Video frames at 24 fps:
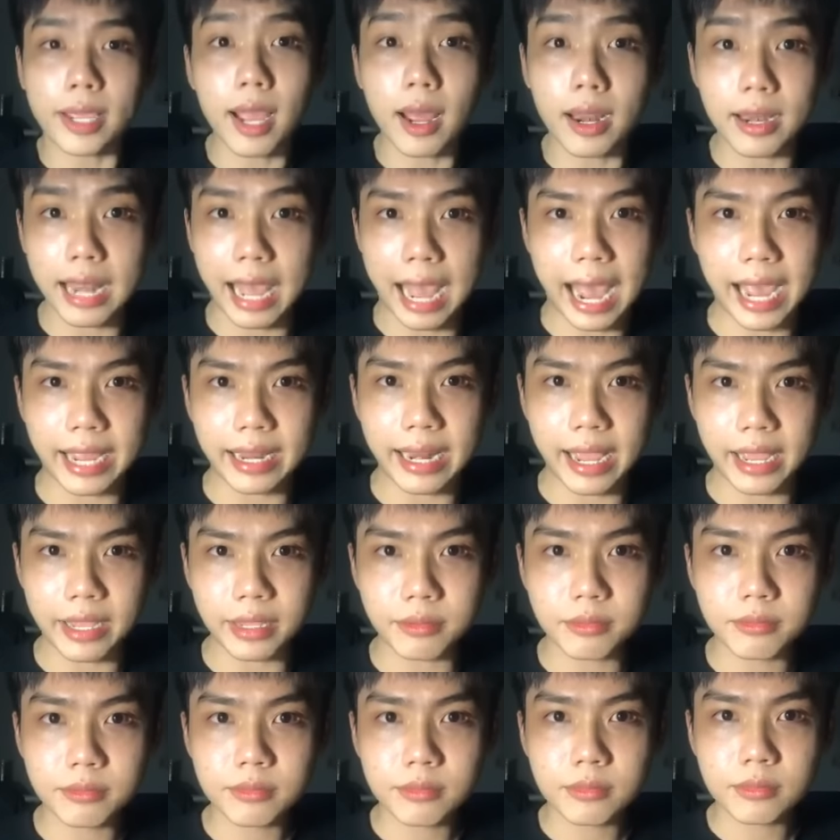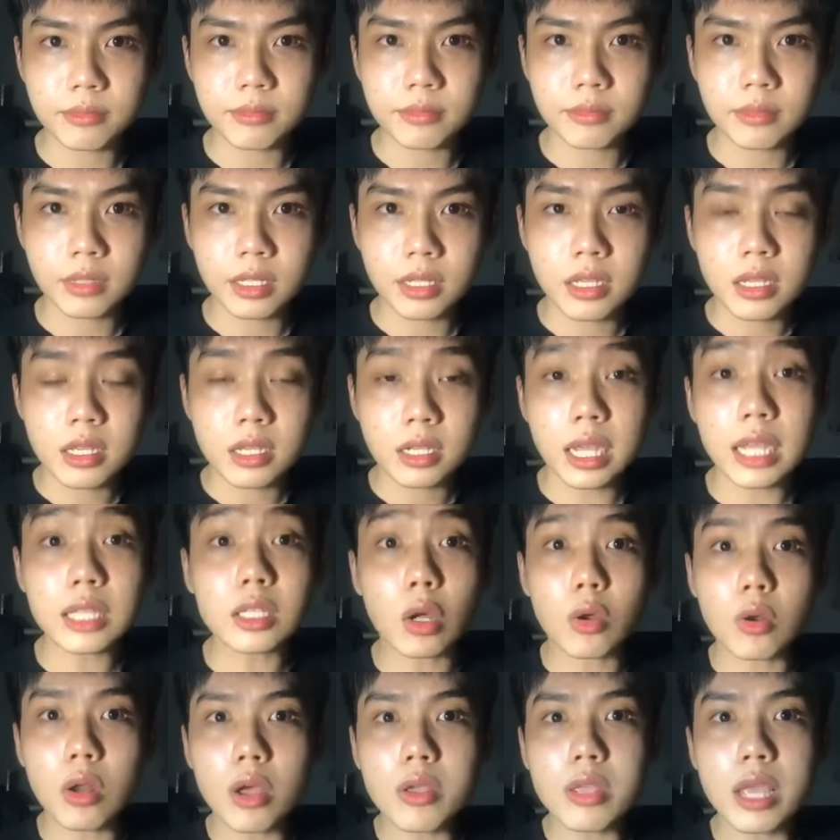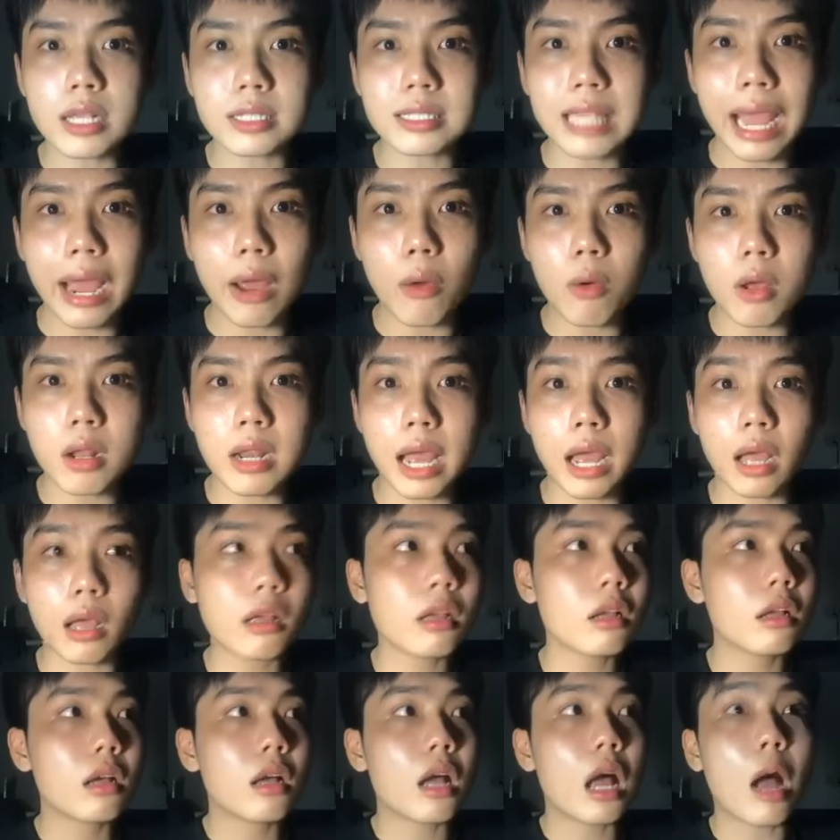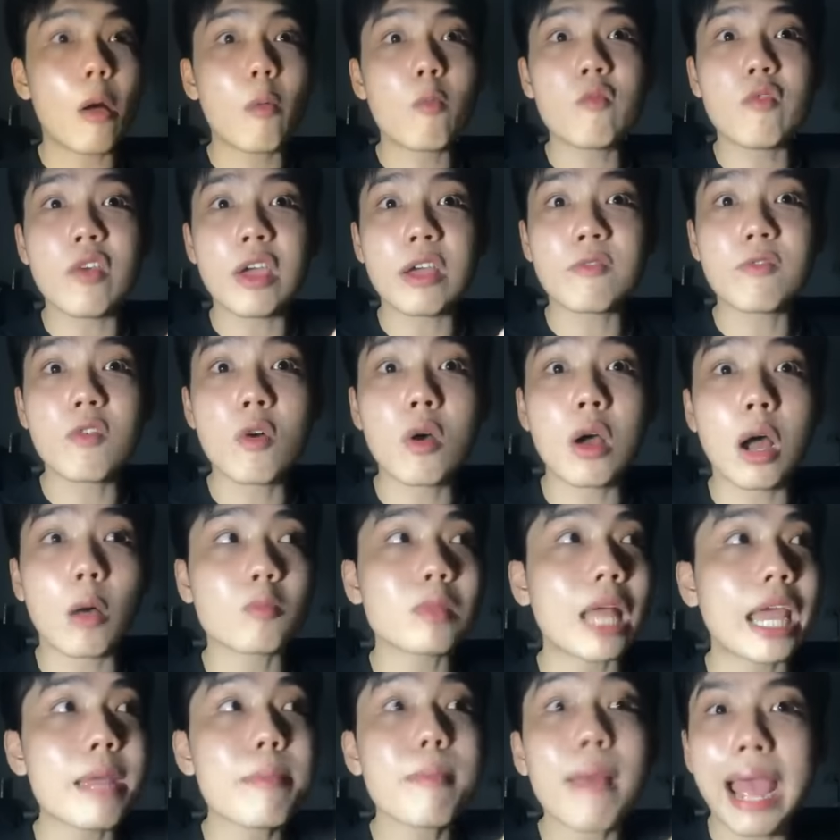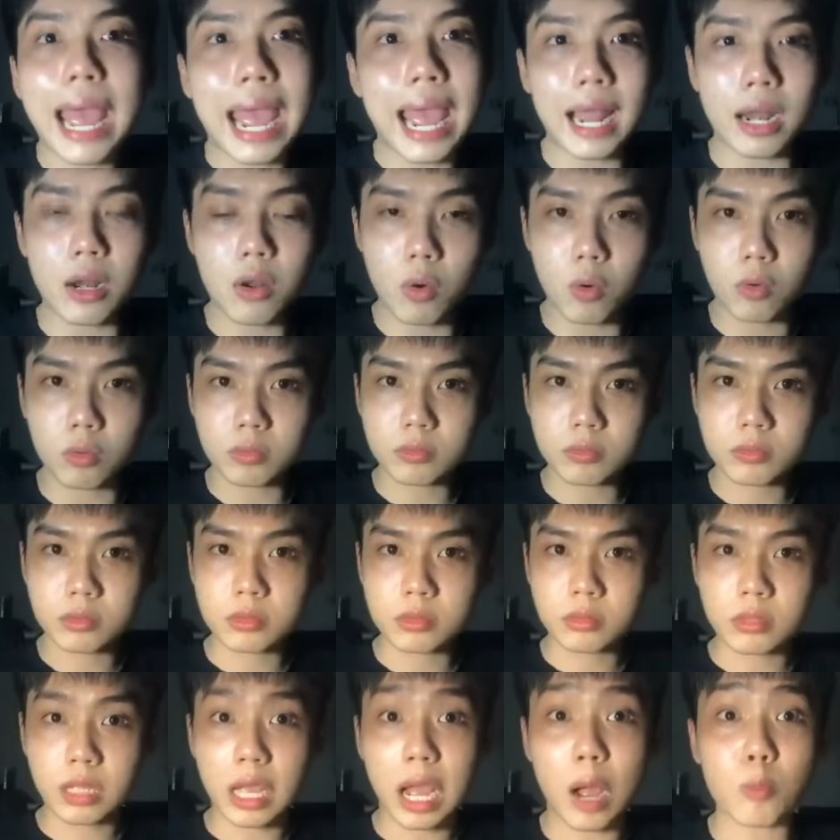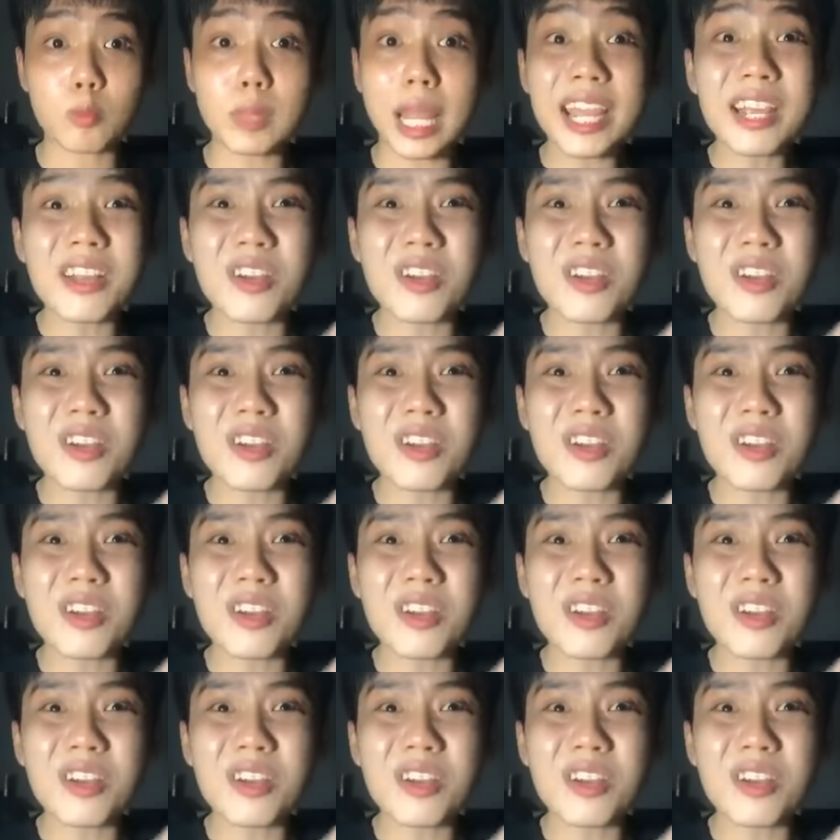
cái hình hài này cái từ đó về sau á là ông việt phương ông thấy ma luôn ông thấy